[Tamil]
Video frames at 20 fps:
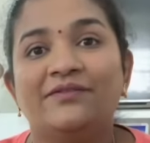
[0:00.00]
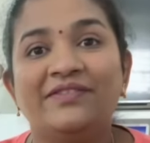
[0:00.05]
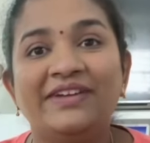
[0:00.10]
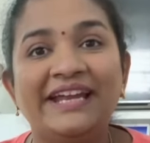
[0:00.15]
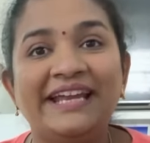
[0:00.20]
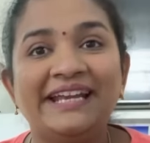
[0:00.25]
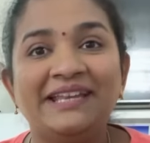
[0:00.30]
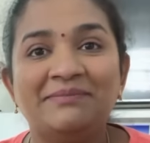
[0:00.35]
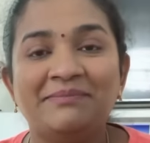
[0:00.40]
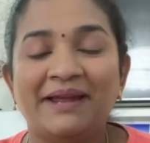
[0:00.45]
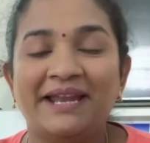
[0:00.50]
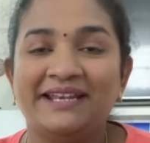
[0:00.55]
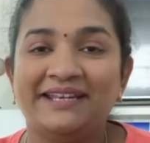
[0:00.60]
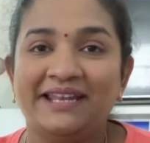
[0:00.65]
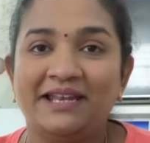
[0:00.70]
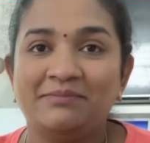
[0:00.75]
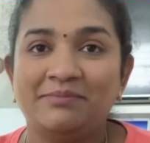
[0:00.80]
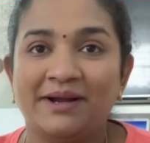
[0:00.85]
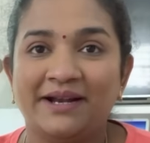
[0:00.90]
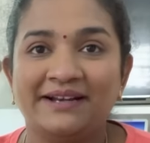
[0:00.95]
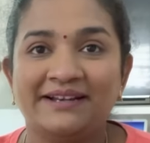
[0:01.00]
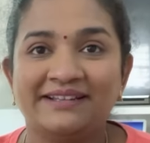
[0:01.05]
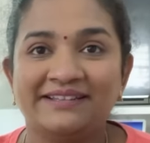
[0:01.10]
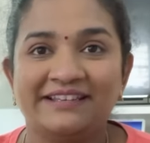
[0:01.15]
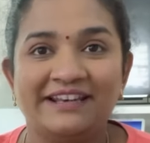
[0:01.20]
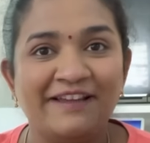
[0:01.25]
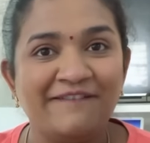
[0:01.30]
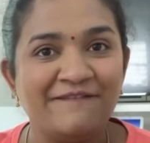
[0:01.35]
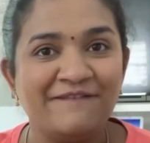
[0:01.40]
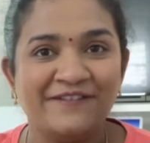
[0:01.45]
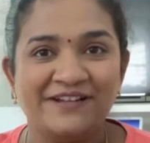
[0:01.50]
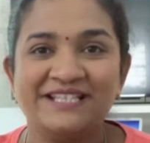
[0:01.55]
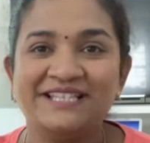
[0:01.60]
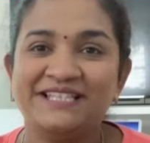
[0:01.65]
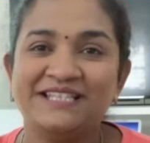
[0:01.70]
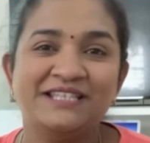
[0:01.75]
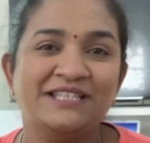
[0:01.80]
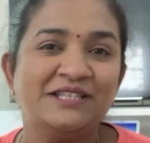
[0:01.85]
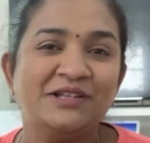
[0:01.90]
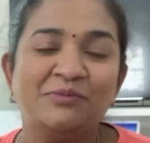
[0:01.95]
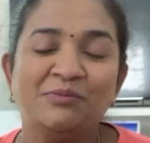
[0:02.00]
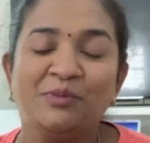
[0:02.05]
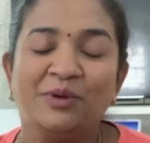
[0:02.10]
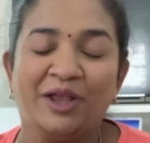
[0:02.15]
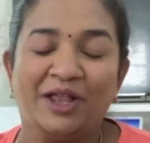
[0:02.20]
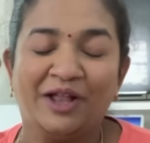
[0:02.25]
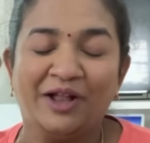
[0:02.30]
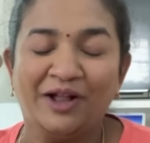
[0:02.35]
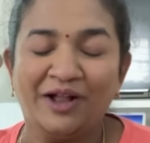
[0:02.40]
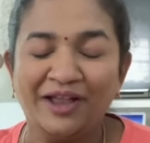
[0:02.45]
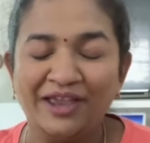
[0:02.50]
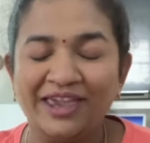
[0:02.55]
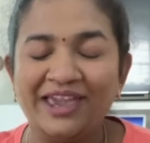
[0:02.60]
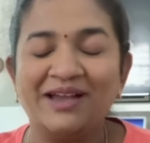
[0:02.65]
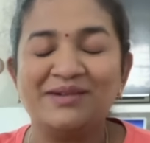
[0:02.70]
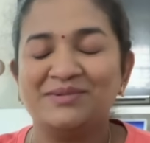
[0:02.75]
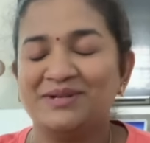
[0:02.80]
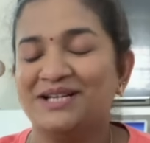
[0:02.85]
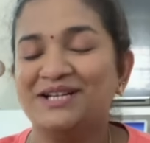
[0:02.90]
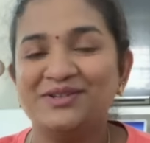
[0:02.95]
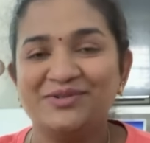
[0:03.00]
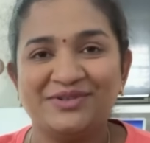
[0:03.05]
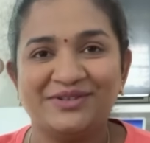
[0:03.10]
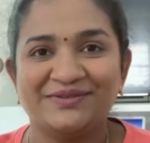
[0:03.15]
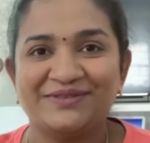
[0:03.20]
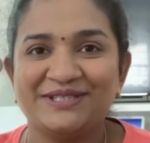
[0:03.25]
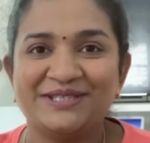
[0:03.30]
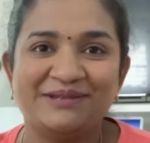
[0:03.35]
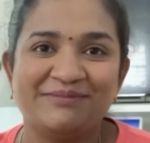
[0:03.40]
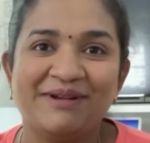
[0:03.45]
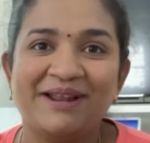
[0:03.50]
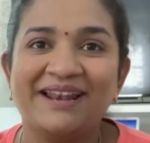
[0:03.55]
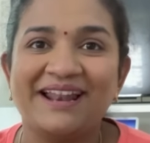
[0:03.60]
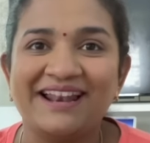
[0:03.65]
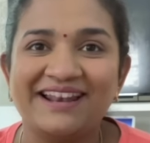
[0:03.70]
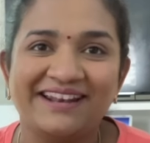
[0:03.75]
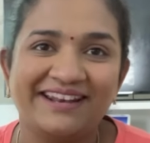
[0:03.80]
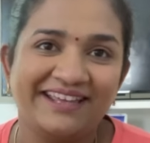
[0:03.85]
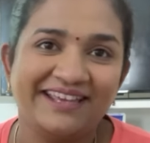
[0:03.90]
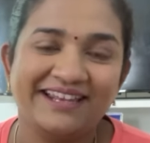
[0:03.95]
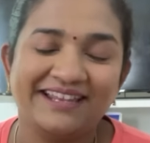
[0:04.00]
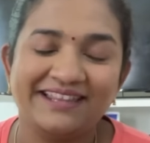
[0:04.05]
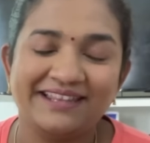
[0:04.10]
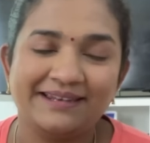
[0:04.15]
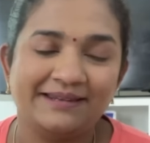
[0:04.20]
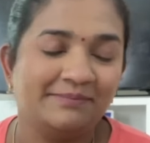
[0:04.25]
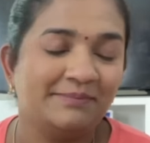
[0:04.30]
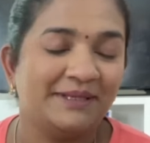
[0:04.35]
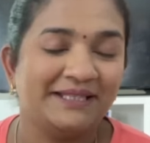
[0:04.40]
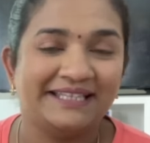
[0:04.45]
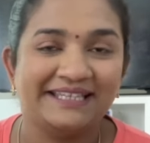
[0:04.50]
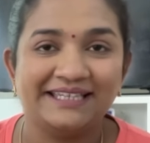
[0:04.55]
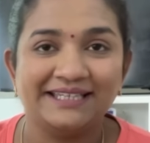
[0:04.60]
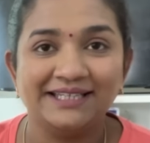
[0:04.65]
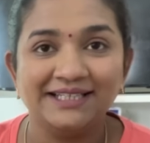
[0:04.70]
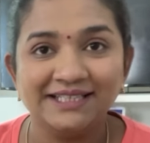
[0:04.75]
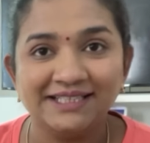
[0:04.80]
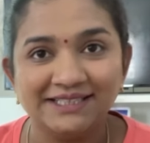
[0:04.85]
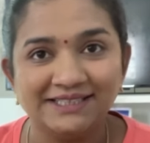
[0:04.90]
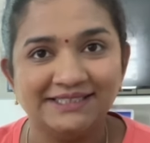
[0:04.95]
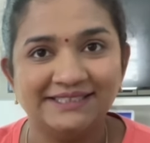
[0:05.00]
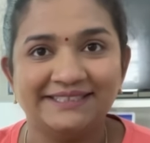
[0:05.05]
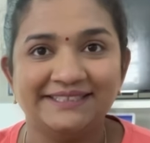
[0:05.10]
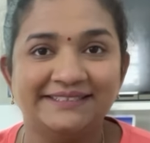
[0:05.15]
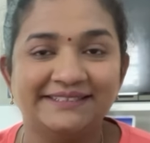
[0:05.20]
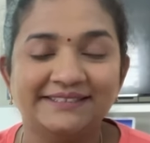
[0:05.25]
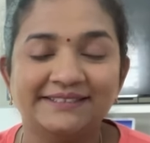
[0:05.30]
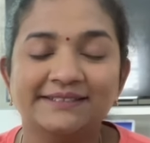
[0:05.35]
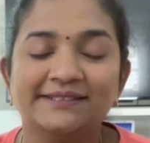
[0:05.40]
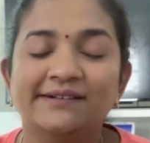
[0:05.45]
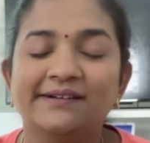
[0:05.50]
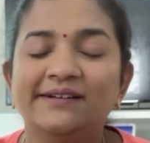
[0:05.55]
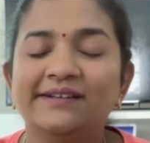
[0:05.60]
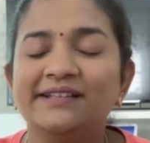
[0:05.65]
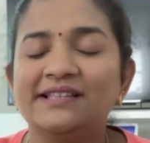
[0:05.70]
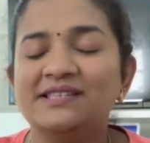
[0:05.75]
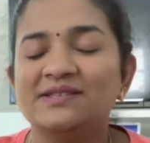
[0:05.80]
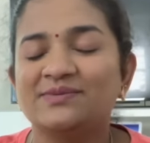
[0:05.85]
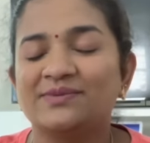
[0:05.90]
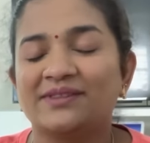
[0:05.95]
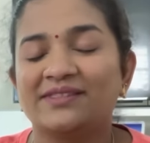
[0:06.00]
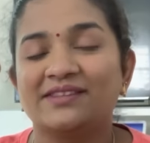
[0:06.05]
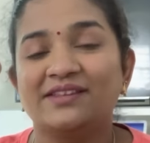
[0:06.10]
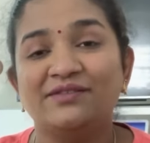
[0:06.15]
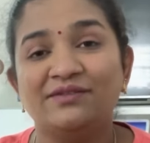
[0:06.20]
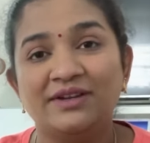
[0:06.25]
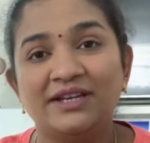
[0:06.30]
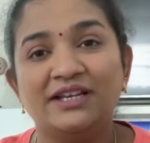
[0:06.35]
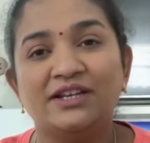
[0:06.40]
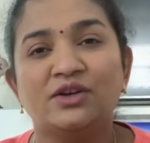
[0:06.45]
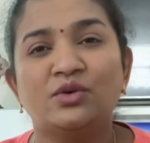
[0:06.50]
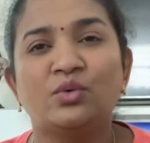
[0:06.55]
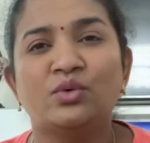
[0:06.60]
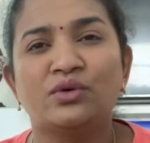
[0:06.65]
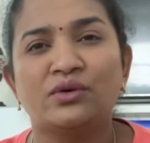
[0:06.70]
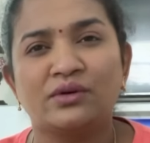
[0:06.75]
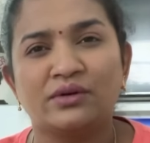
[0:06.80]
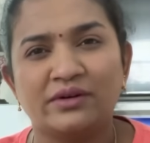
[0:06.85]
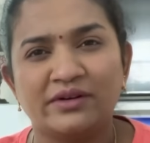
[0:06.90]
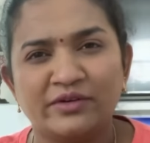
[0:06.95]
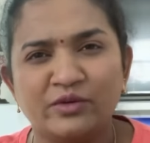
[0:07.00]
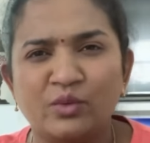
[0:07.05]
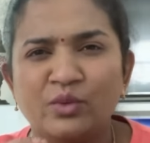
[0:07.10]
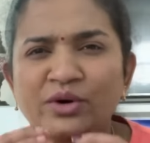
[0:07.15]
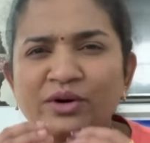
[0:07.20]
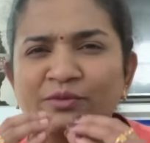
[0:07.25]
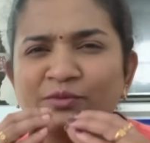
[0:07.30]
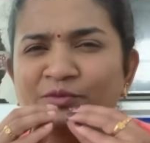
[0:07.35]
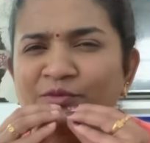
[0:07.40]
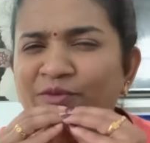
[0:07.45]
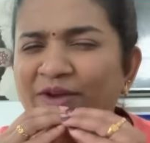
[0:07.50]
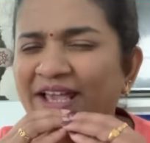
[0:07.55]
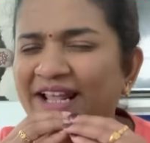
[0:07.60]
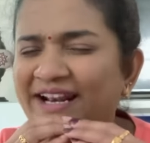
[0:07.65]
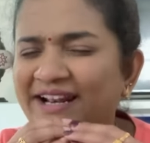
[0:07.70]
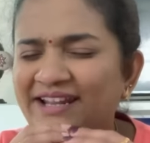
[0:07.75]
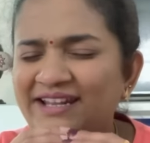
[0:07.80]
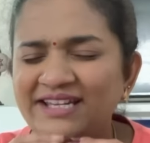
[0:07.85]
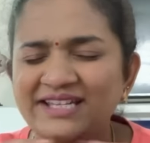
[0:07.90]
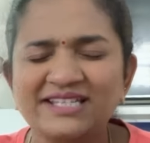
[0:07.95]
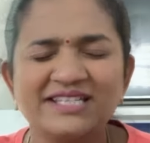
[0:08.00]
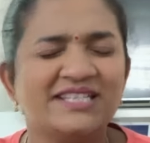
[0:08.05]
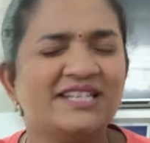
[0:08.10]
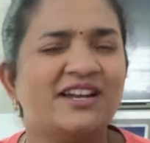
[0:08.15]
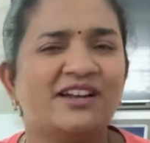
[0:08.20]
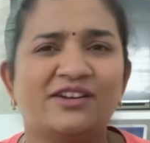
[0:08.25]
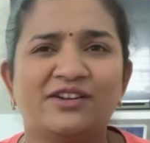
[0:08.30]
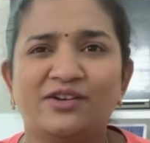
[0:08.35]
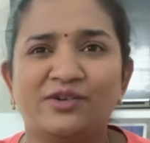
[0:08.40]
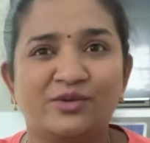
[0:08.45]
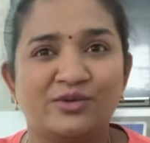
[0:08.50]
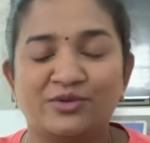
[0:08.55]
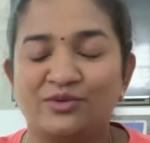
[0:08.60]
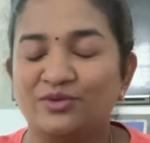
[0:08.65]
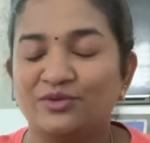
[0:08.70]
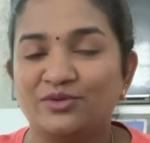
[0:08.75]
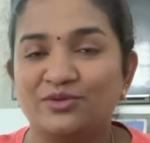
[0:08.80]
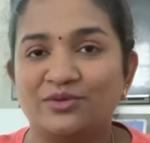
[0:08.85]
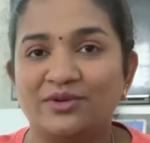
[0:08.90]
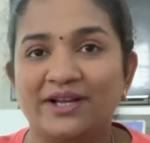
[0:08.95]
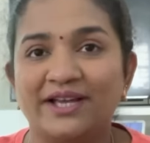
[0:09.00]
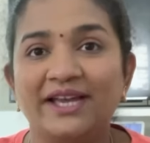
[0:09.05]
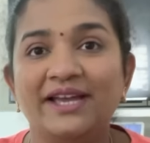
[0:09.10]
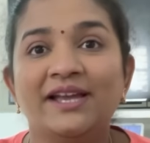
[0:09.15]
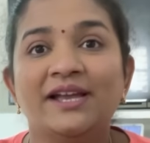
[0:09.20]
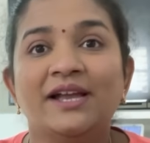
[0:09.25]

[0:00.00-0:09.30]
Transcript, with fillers: வீடு மெயின்டைன் பண்ணுறதுல ஃபஸ்ட்டு முக்கியமான ஒரு விஷயமா நான் நினைக்கிறது என்னன்னு பார்த்தீங்கன்னா கர்ட்டன்ஸ் கர்ட்டன்ஸ் வந்து வீட்டுக்கு ஒரு ஒரு வெரைட்டியான லுக் கொடுக்குங்க